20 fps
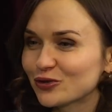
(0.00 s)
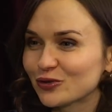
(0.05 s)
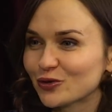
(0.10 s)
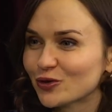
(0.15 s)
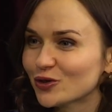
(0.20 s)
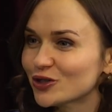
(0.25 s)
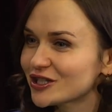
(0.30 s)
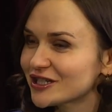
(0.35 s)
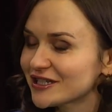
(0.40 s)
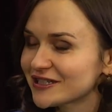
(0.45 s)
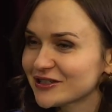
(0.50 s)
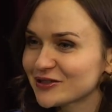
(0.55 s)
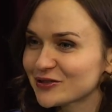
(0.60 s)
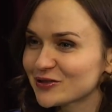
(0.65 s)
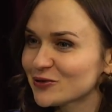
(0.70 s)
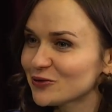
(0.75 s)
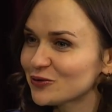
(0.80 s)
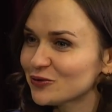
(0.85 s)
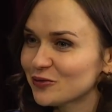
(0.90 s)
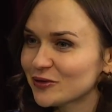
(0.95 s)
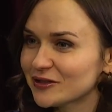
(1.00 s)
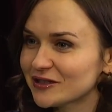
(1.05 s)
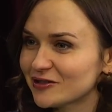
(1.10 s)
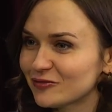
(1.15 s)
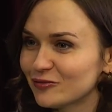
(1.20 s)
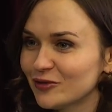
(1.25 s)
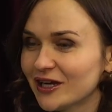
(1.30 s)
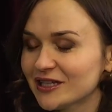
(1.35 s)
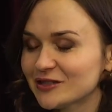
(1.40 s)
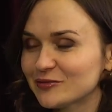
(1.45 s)
тоже не
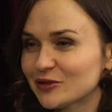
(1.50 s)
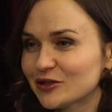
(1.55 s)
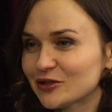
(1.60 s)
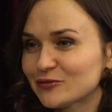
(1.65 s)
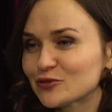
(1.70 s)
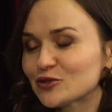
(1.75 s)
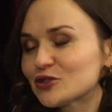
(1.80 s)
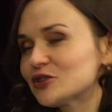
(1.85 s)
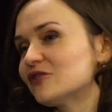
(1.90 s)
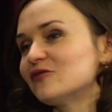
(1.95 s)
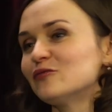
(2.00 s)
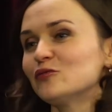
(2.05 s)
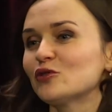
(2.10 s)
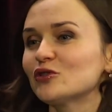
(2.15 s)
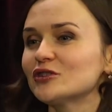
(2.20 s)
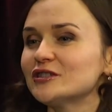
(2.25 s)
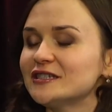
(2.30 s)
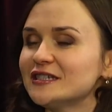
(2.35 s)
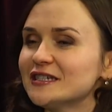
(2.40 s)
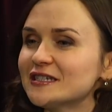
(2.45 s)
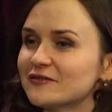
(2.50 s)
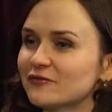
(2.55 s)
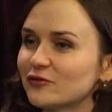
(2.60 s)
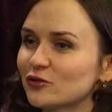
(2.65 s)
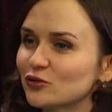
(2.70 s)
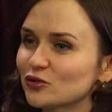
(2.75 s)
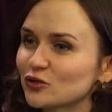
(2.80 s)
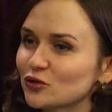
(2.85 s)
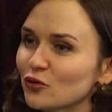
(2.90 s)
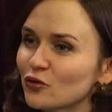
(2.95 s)
злоупотреблять, потому что в меде есть
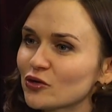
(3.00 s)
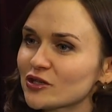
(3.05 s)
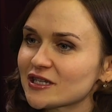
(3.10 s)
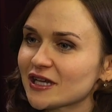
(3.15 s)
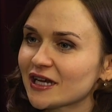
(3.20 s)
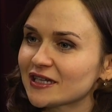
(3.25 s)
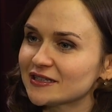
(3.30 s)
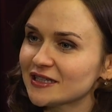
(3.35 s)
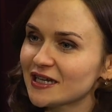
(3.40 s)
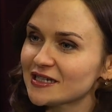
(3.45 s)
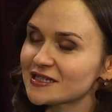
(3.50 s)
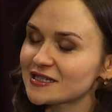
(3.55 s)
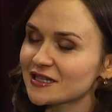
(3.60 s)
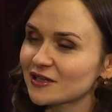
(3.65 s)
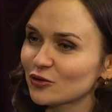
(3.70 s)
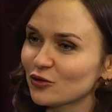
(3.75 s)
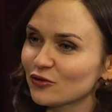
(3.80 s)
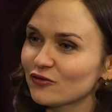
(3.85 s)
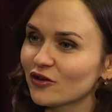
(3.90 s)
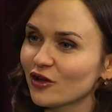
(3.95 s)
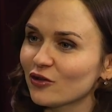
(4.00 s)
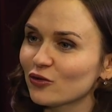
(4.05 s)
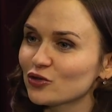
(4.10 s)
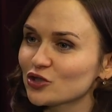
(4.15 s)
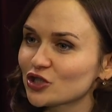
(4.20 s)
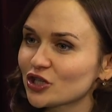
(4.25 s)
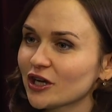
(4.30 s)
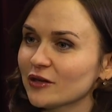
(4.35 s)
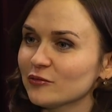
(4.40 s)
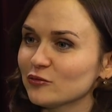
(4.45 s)
фруктоза. Одна столовая
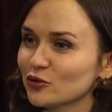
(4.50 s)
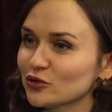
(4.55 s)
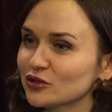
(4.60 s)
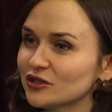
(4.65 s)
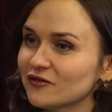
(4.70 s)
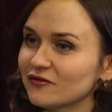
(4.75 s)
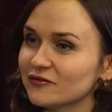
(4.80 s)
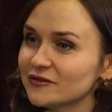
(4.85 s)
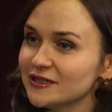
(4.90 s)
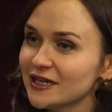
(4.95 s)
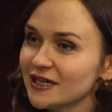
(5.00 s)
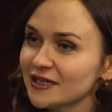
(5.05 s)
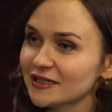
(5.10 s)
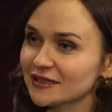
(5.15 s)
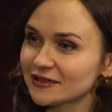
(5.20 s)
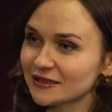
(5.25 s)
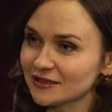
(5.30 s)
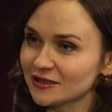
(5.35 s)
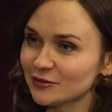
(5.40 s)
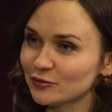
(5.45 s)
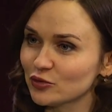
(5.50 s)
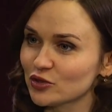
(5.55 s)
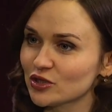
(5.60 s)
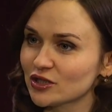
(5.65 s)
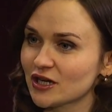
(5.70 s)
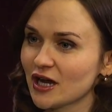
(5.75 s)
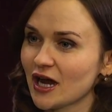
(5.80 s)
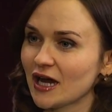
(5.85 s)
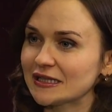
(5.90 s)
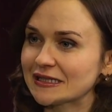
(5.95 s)
ложка меда в день, это
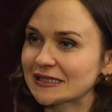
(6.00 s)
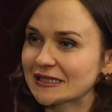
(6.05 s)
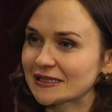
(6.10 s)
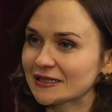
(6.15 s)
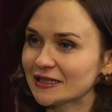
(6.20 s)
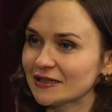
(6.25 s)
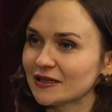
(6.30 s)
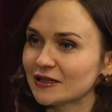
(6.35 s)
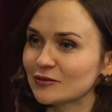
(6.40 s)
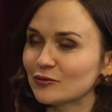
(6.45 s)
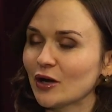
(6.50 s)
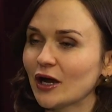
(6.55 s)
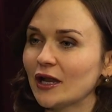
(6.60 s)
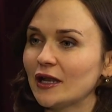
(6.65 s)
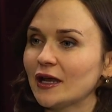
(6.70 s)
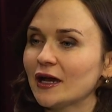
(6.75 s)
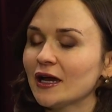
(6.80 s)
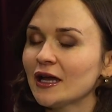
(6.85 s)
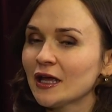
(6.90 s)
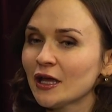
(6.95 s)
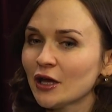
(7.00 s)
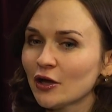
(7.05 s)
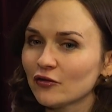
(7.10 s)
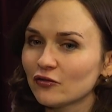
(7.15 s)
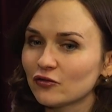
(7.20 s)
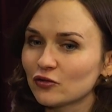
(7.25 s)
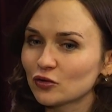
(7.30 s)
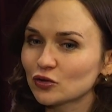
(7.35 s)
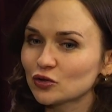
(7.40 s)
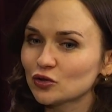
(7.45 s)
допускается, это нормально.
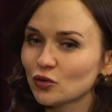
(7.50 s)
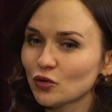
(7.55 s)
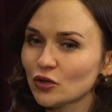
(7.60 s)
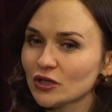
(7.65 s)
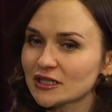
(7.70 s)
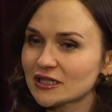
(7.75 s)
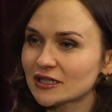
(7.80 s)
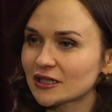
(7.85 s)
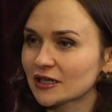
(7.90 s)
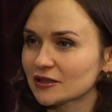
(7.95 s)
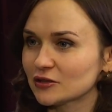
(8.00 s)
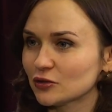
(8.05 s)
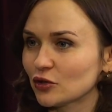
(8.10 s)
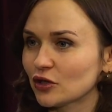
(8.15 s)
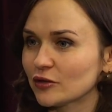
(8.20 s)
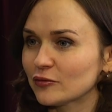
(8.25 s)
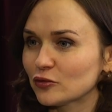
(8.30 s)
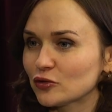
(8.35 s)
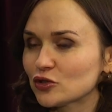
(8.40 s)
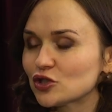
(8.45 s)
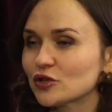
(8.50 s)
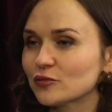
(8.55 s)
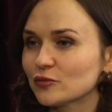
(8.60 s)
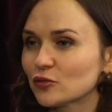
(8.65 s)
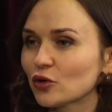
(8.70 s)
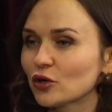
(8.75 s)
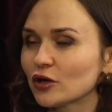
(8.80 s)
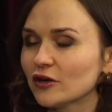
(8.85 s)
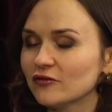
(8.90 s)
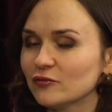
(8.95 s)
Фруктозы, которым очень
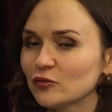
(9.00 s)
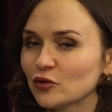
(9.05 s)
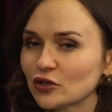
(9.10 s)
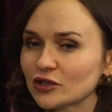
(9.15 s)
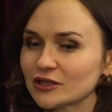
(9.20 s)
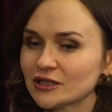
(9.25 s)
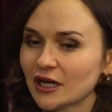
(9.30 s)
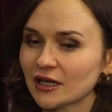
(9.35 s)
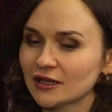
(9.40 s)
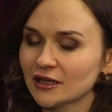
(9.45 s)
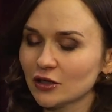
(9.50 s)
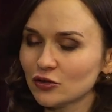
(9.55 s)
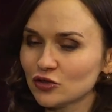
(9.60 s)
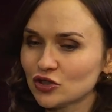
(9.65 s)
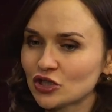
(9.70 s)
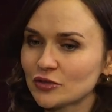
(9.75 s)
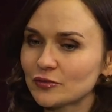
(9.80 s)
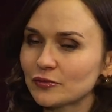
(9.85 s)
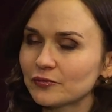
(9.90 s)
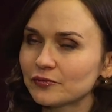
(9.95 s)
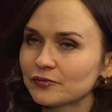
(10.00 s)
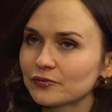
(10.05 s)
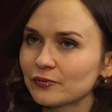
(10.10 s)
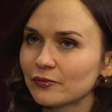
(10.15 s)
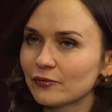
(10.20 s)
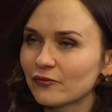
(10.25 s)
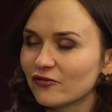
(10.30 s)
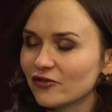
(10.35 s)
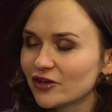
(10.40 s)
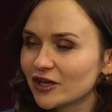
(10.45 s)
много в меде, она очень
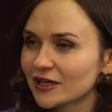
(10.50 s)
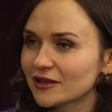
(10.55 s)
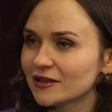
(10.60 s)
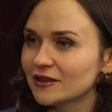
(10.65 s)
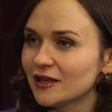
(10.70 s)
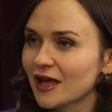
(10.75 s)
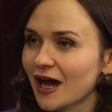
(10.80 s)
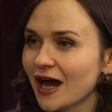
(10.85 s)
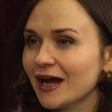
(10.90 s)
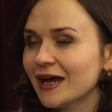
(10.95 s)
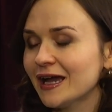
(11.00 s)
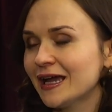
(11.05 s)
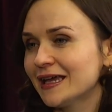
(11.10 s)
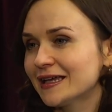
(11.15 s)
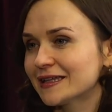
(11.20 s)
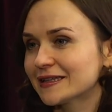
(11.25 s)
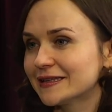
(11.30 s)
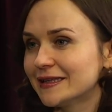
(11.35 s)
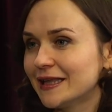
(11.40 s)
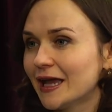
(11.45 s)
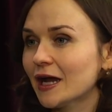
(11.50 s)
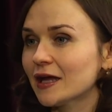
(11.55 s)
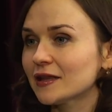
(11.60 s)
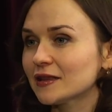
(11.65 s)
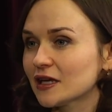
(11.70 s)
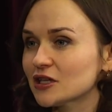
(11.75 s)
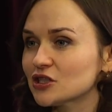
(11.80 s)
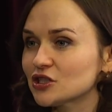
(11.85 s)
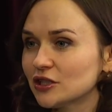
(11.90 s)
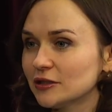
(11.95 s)
вредна для
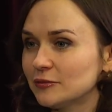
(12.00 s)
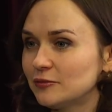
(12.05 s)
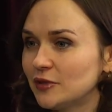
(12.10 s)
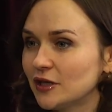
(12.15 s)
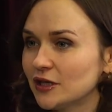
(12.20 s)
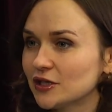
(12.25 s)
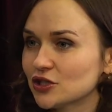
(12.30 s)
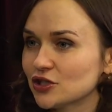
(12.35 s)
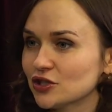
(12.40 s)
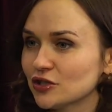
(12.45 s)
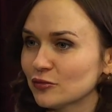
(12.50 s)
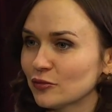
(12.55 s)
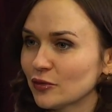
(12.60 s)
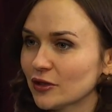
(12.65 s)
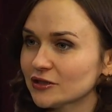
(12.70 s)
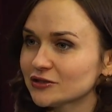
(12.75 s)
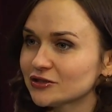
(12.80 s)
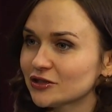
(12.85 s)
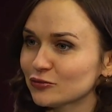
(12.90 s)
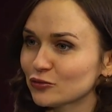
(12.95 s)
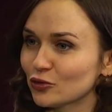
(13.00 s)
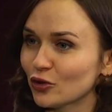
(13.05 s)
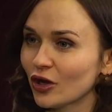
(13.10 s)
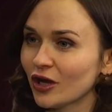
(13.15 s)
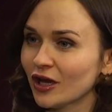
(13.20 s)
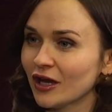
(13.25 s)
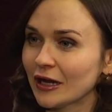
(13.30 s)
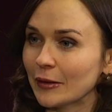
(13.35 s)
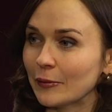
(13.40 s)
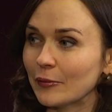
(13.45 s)
нашей печени. Поэтому
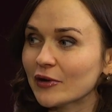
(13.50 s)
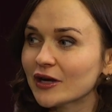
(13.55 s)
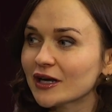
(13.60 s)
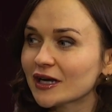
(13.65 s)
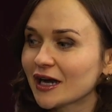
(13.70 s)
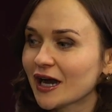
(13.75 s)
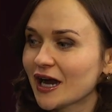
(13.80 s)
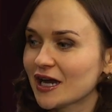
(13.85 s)
мы